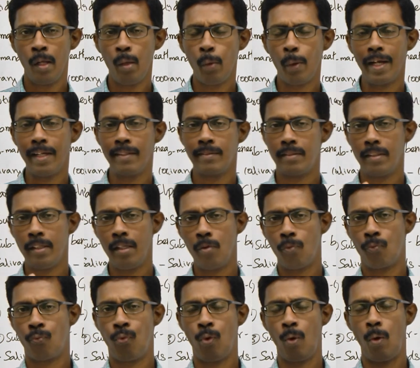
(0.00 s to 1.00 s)
யூ கேன் சி
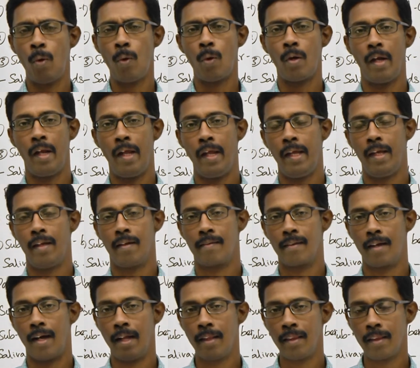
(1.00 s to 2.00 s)
ஃபோர்
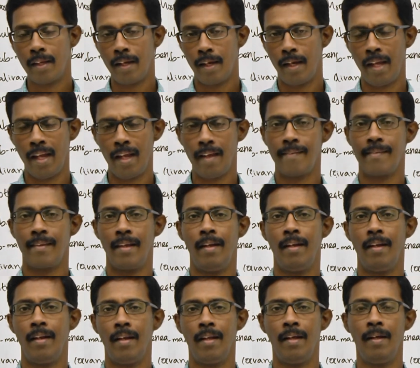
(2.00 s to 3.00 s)
லேயர்ஸ் அந்த லேயர்ஸ்
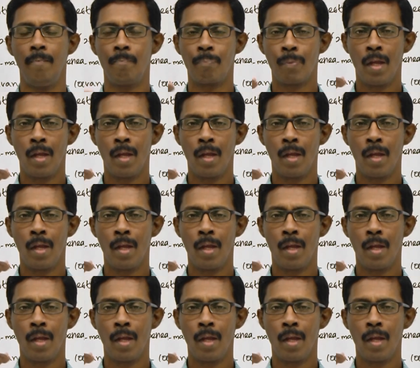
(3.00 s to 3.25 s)
என்னென்ன